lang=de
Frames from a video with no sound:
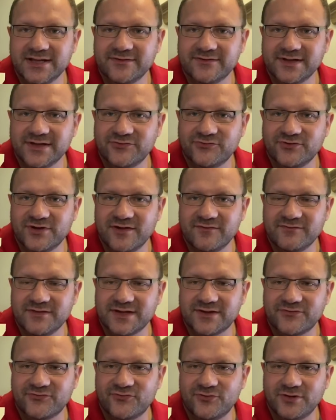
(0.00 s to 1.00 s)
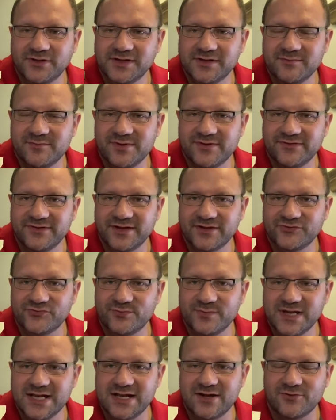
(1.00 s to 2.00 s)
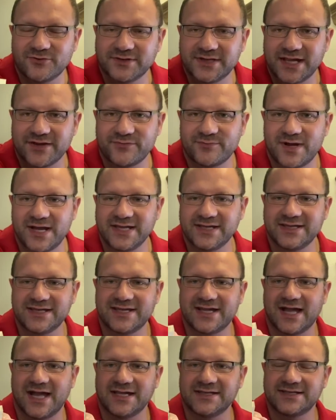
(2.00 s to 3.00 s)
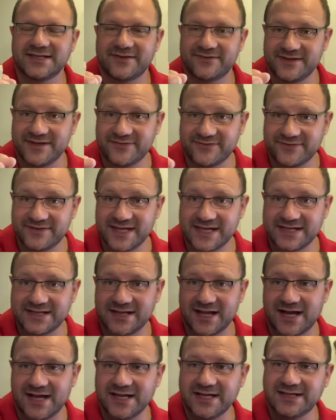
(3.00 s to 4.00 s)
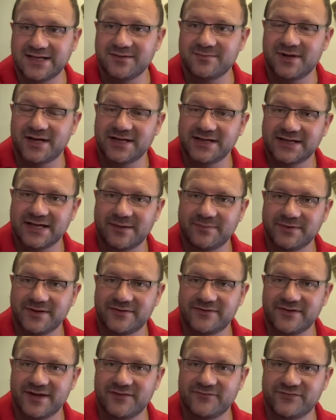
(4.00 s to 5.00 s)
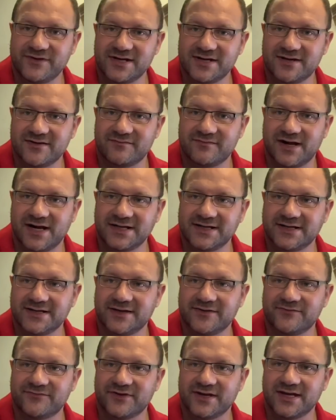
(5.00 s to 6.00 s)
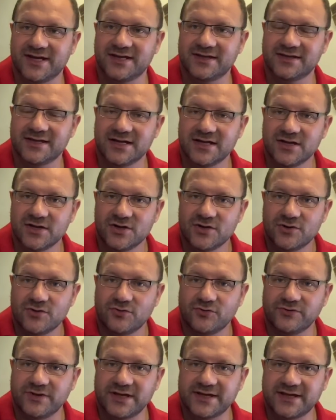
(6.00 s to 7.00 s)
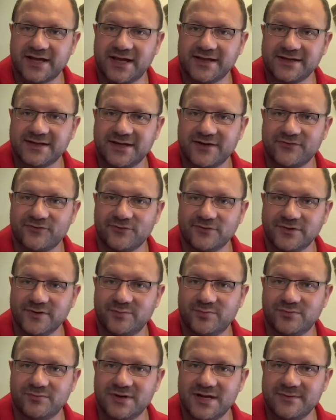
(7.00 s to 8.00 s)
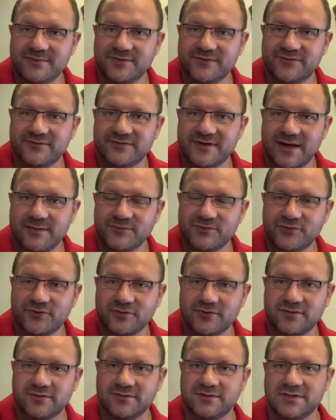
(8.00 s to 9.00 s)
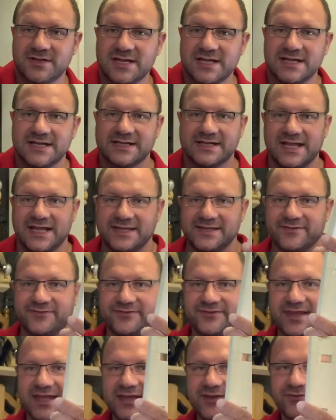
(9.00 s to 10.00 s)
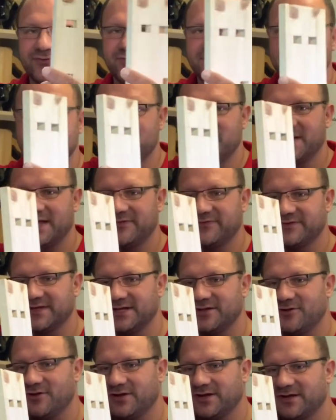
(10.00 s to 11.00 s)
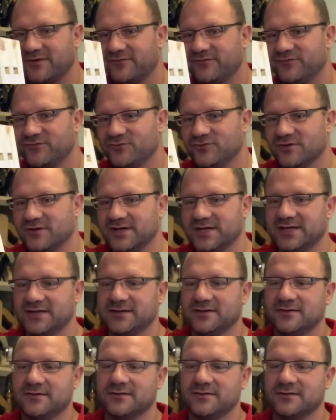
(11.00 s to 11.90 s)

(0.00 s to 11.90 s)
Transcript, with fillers: seht schon, dann wird es vorne ein bisschen schmäler. Und das meinte ich gerade, das ist nicht leicht. Ich meine, ich habe jetzt sehr viel Gewalt in den Fingern und dann kann ich das ohne Probleme zusammendrücken, kann es dann durch die passenden Löcher führen